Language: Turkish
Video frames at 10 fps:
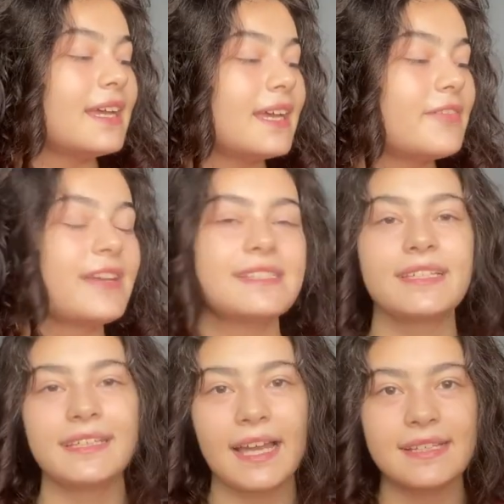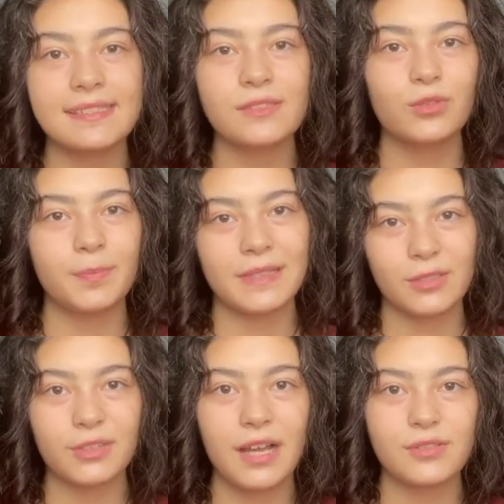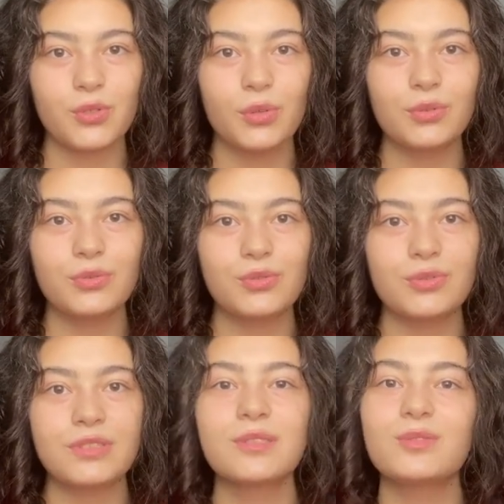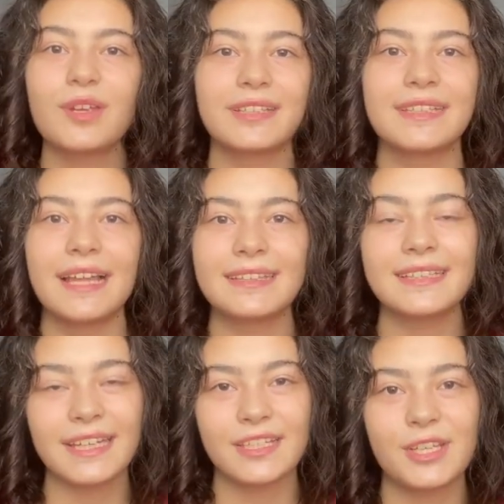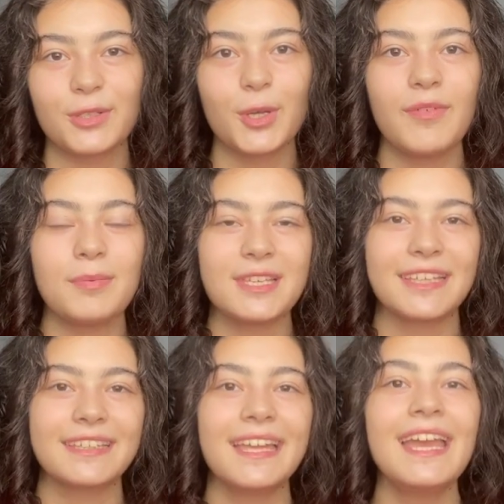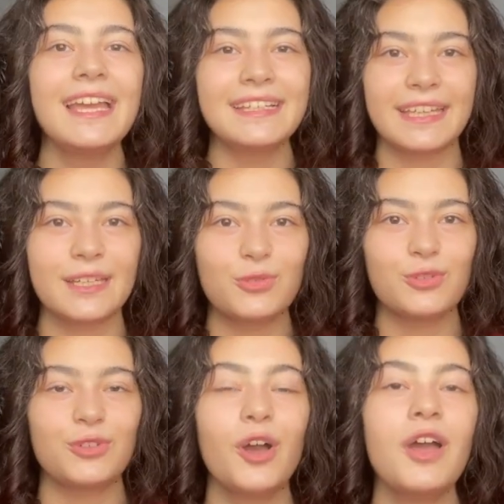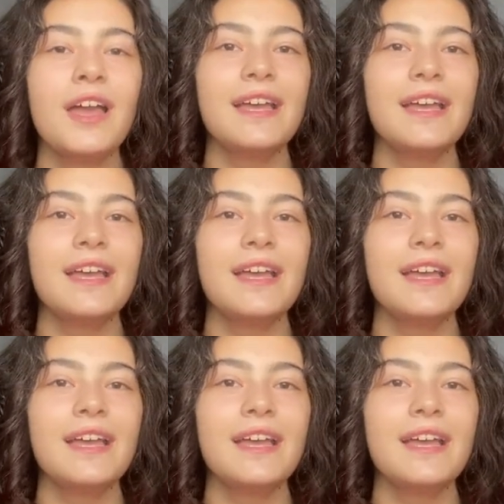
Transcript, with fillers: E, ve işte kendisinin ona platonik aşık olduğunu düşündüğü için sürekli kendini geri çekiyor ve bir şekilde geri duruyor.